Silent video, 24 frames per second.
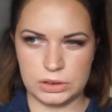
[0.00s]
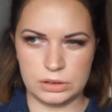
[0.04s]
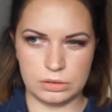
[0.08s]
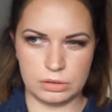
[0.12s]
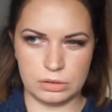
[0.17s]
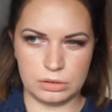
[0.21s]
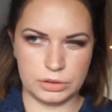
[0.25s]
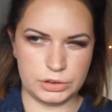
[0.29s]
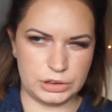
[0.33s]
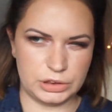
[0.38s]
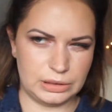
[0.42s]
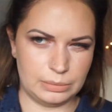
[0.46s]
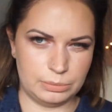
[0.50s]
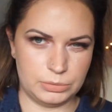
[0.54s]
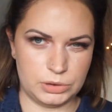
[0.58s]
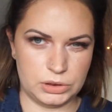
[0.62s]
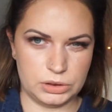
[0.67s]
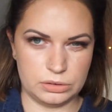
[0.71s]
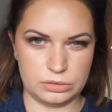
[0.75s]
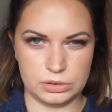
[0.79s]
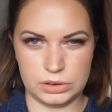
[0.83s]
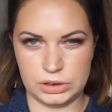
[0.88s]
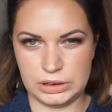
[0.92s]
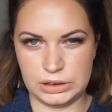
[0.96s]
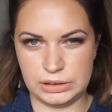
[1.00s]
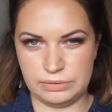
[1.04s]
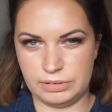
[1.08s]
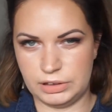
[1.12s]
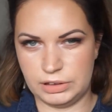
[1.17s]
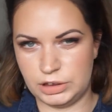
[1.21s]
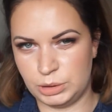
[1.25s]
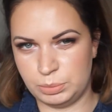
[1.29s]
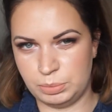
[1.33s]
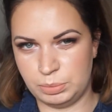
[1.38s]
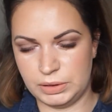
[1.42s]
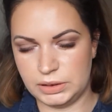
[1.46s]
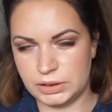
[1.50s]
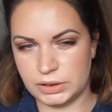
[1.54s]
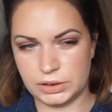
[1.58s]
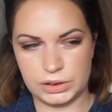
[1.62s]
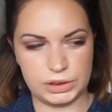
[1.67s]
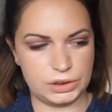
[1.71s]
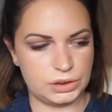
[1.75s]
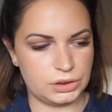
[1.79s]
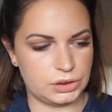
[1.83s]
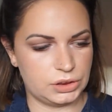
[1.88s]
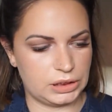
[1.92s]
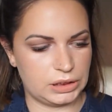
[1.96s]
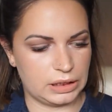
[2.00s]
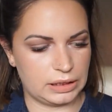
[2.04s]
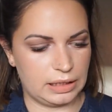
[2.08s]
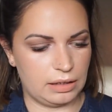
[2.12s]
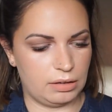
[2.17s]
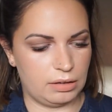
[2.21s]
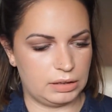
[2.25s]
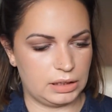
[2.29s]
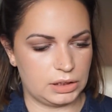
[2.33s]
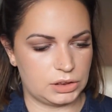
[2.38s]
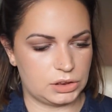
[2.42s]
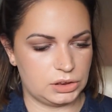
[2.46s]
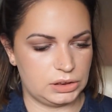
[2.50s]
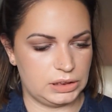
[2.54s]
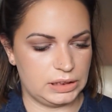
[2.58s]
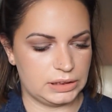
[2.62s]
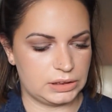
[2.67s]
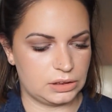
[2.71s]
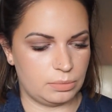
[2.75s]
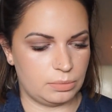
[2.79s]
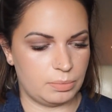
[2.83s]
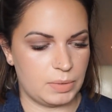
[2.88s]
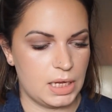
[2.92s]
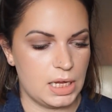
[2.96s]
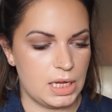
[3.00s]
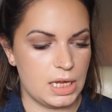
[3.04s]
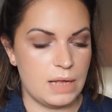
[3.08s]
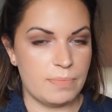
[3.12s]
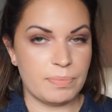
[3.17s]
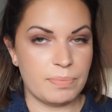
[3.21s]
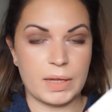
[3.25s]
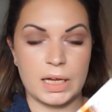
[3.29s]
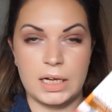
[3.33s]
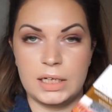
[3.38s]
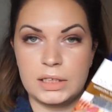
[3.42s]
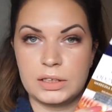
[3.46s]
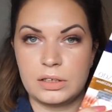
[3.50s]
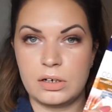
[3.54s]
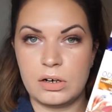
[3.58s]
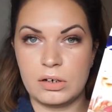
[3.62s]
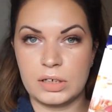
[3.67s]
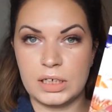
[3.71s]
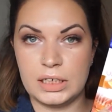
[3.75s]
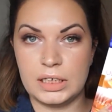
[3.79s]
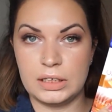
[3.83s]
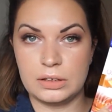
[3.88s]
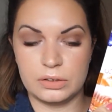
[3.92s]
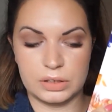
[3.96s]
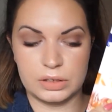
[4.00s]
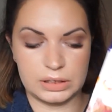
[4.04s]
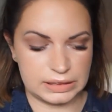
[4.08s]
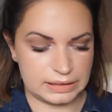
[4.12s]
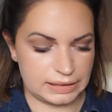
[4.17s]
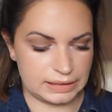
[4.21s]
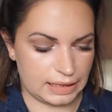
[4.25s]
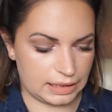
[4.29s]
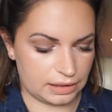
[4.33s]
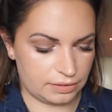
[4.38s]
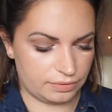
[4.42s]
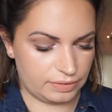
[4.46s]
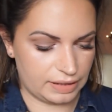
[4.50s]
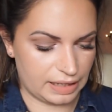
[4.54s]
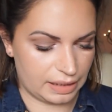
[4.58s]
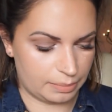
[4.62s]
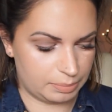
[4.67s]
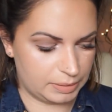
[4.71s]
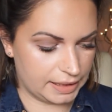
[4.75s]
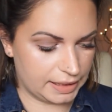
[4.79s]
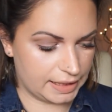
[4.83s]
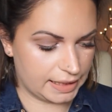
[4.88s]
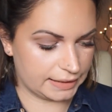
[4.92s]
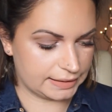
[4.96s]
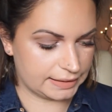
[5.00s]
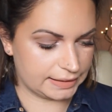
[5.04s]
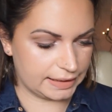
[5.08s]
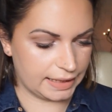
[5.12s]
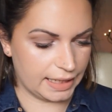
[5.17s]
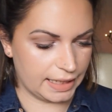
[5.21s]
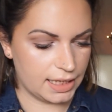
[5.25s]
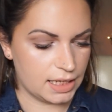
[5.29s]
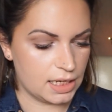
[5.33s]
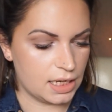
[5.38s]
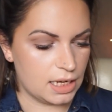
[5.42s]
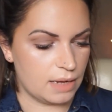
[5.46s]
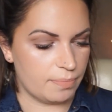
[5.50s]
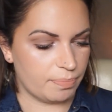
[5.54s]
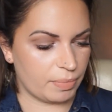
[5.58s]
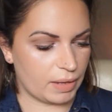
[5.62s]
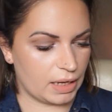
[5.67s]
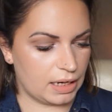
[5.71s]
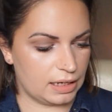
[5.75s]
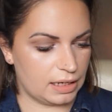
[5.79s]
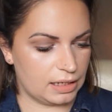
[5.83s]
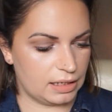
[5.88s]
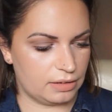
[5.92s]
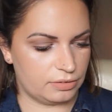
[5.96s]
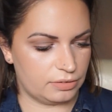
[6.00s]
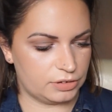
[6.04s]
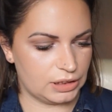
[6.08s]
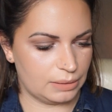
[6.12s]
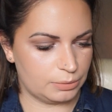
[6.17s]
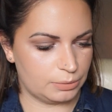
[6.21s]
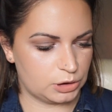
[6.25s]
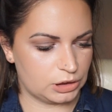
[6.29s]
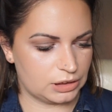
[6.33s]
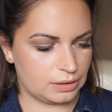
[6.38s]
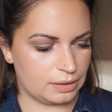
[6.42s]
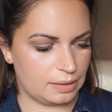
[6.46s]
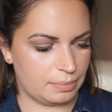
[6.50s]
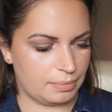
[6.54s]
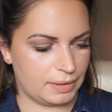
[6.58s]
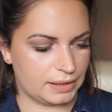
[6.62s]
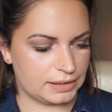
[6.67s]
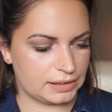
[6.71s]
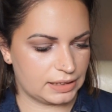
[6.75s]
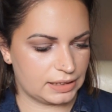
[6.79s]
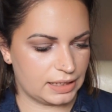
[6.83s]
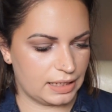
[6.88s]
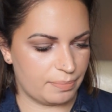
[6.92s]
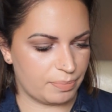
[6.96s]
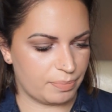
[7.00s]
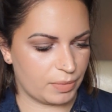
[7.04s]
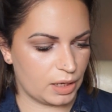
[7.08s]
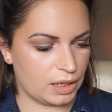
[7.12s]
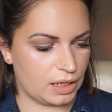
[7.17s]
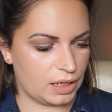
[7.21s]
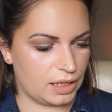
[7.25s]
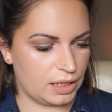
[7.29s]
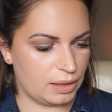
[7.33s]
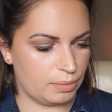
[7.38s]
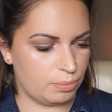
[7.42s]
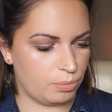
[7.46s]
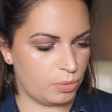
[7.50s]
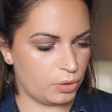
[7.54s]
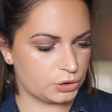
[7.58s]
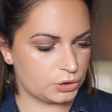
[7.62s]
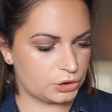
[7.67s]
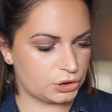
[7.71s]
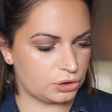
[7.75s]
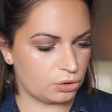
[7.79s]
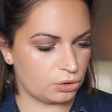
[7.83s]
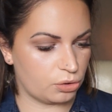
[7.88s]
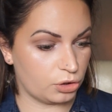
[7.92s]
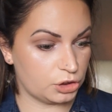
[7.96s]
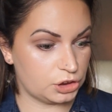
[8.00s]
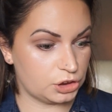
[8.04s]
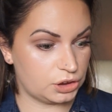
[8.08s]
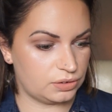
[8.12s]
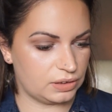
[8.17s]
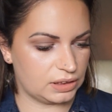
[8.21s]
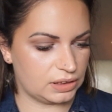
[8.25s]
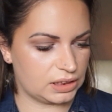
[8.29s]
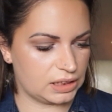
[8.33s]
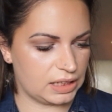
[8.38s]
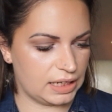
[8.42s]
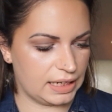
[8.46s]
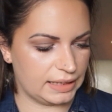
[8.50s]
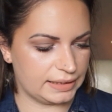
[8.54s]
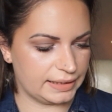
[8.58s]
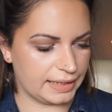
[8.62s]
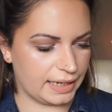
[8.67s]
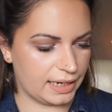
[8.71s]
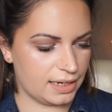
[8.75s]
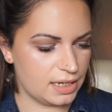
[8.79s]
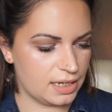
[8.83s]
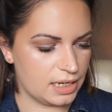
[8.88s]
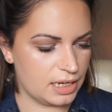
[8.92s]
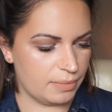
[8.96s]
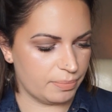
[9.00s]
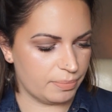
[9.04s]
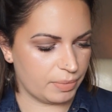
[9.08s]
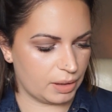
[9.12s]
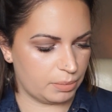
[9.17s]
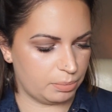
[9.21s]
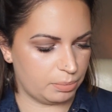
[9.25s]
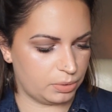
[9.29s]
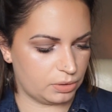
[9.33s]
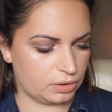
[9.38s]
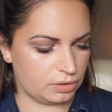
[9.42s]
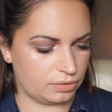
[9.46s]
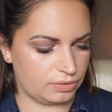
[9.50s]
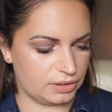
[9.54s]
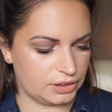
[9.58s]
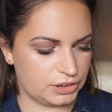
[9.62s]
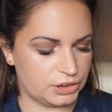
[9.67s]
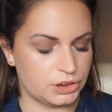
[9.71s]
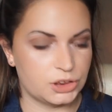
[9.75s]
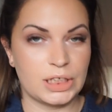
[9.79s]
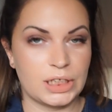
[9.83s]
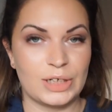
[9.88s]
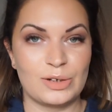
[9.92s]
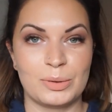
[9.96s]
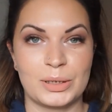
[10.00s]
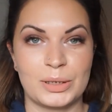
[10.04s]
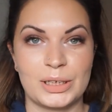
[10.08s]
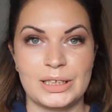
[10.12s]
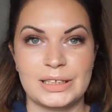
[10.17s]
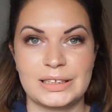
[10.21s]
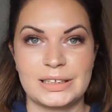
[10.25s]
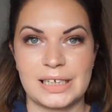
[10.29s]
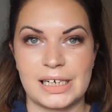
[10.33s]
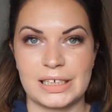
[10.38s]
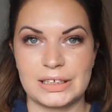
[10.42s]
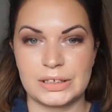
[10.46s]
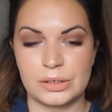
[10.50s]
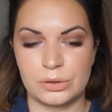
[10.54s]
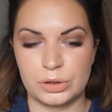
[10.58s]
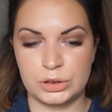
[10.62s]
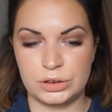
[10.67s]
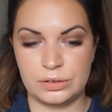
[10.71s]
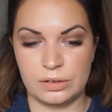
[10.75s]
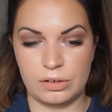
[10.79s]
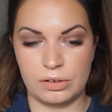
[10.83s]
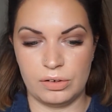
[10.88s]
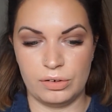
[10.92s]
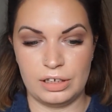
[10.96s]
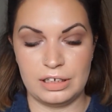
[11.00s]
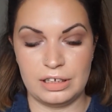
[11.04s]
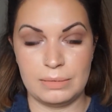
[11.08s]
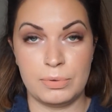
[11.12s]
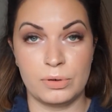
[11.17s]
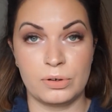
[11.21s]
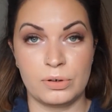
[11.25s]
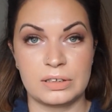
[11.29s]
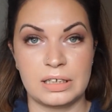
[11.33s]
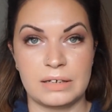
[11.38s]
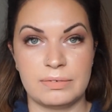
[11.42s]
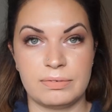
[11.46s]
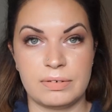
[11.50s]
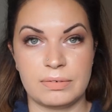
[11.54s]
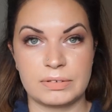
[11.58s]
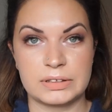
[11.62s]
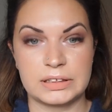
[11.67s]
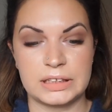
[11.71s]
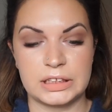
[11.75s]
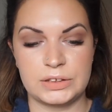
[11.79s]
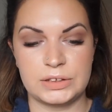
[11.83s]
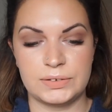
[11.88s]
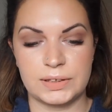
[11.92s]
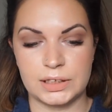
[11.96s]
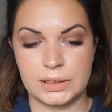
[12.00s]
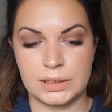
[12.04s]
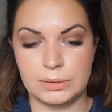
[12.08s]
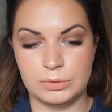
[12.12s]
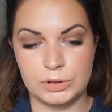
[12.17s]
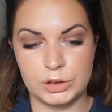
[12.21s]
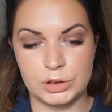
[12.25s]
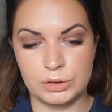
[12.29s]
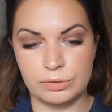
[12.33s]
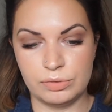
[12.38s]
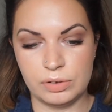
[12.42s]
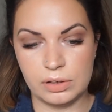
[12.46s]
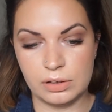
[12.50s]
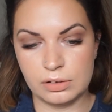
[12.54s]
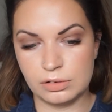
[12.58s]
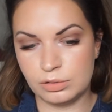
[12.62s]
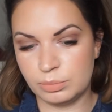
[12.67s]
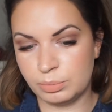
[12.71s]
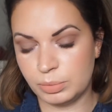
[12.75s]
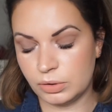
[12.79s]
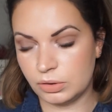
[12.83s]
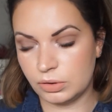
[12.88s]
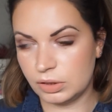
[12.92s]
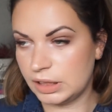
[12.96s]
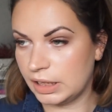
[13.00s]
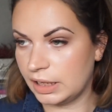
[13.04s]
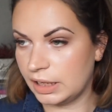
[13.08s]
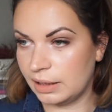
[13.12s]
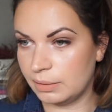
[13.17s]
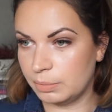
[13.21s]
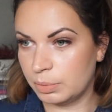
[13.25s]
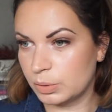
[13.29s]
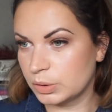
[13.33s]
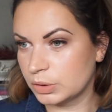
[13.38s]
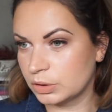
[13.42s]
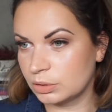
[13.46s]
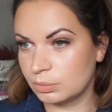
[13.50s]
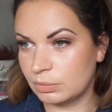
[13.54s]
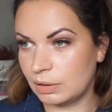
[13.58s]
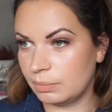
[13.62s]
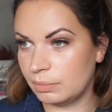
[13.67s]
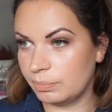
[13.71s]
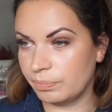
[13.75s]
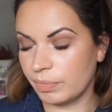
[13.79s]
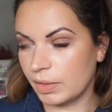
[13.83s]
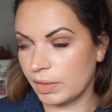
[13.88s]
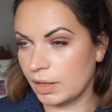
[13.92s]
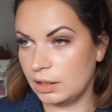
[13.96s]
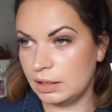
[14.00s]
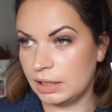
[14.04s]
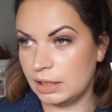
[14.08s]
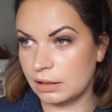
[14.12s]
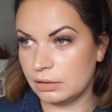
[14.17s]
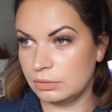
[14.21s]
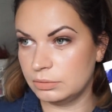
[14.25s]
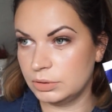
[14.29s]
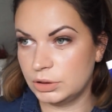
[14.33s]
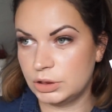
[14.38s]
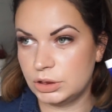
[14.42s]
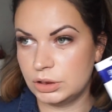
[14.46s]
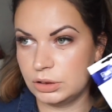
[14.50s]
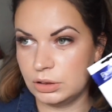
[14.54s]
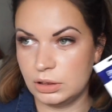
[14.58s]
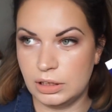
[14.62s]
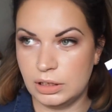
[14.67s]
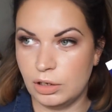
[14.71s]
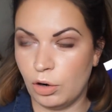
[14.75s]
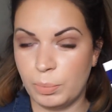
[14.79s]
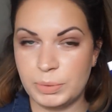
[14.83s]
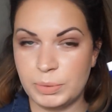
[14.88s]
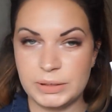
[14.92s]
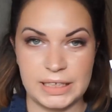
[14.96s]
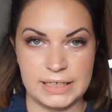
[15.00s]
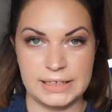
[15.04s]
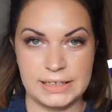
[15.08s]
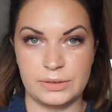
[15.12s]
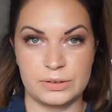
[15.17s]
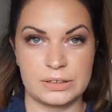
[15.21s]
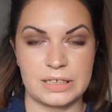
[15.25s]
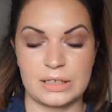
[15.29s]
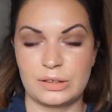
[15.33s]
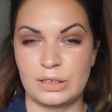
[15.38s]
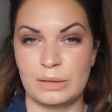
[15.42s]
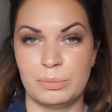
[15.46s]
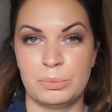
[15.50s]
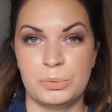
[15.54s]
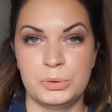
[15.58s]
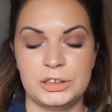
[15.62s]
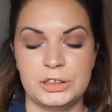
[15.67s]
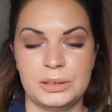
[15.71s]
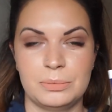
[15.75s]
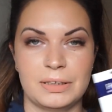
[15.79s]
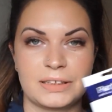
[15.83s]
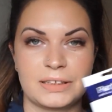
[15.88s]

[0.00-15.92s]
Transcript: do 79 pi, coś, coś takiego, także nie są e, drogie i to jest na dwie aplikacje. Wziąłam sobie maskę Moc Rozświetlenia, no bo wiecie, że ja lubię teraz rozświetlona, nie panu dawno znać w jakimś vlogu, bo ja po prostu mam jakąś e, obsesję ostatnio na punkcie